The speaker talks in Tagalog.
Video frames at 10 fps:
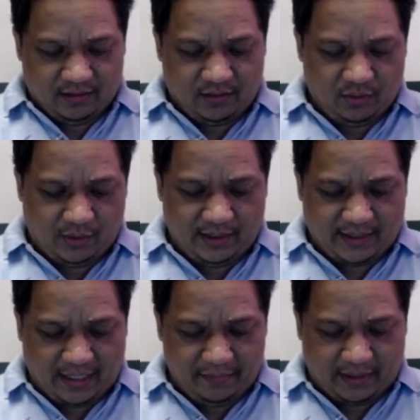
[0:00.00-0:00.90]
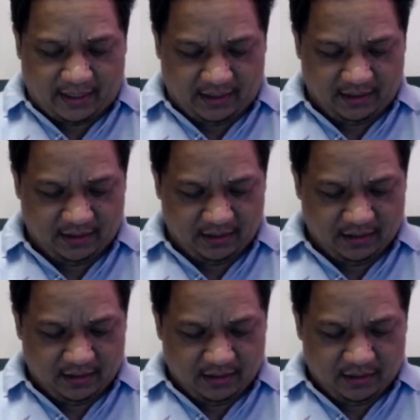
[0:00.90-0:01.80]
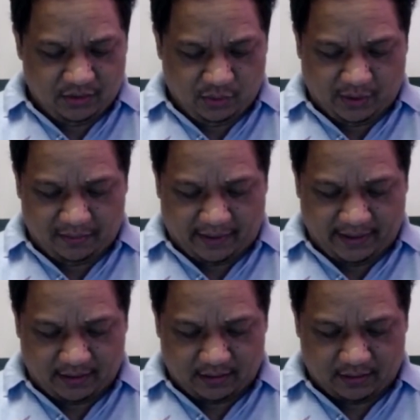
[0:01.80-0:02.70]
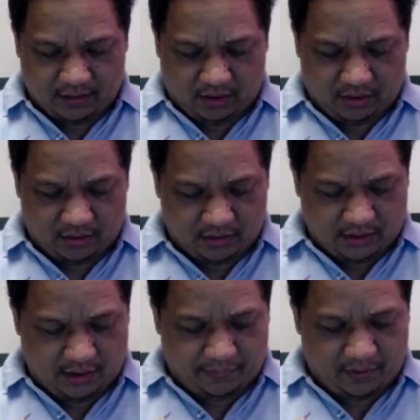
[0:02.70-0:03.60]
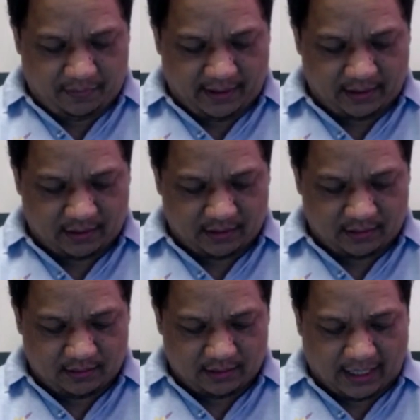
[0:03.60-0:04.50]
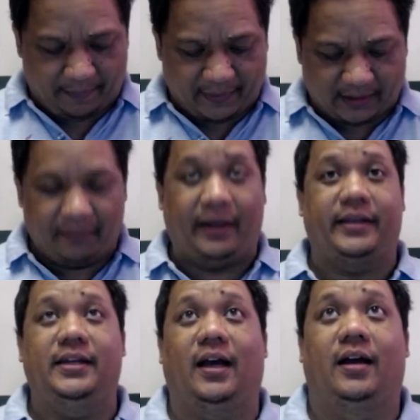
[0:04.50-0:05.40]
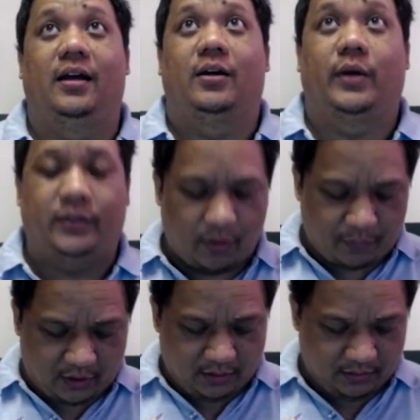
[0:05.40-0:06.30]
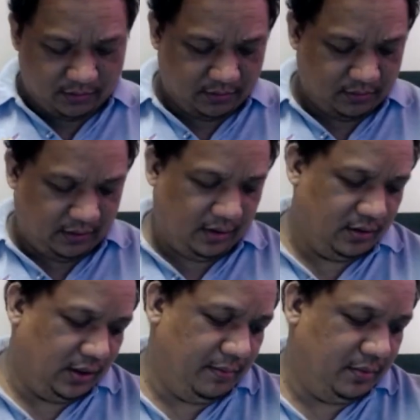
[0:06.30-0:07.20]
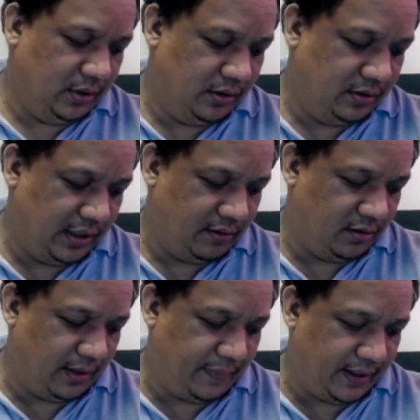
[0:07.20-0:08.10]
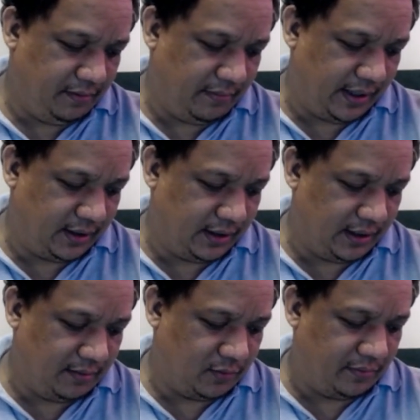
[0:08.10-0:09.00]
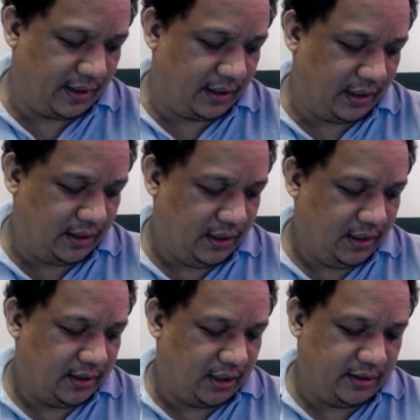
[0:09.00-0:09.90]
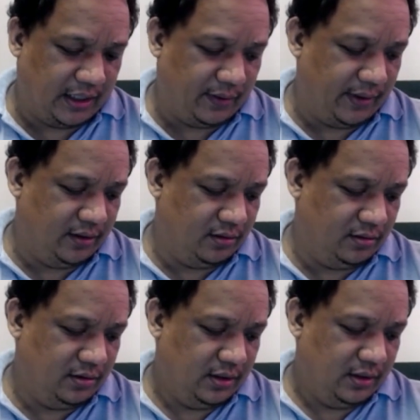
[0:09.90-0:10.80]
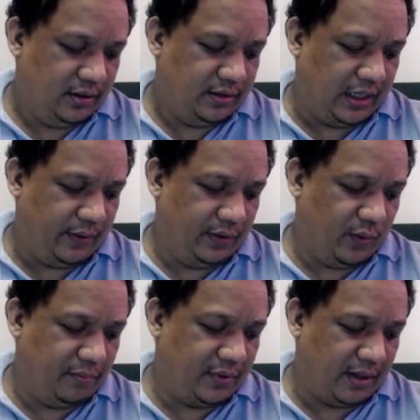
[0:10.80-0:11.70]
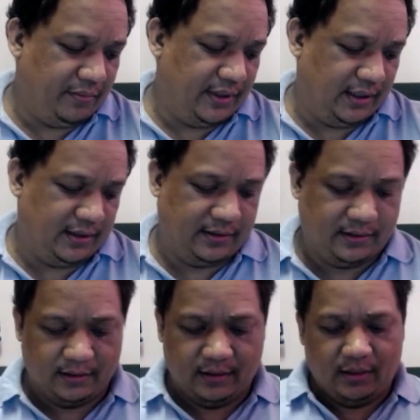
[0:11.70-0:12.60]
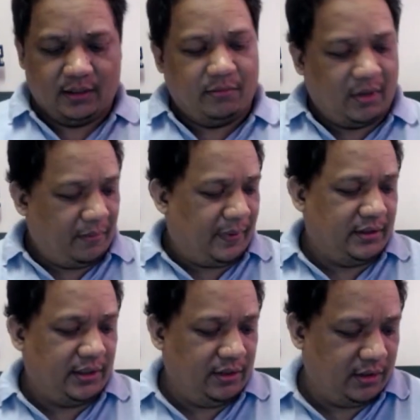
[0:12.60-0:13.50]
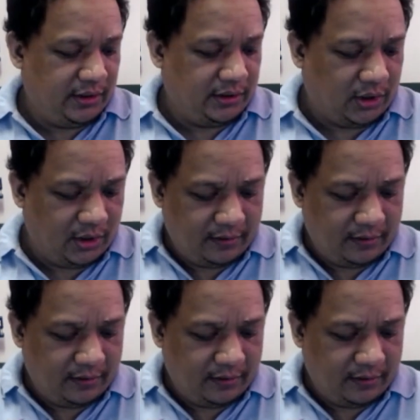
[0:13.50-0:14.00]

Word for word: Dual camera, dual mic, no, triple mic. Apat ang mic niya, quadruple. O, alam ko, alam ko, ah, parang mic yan, alam ko, mic yan. Tapos dalawa yung, dalawang webcam niya. Kung mapapansin nyo dito,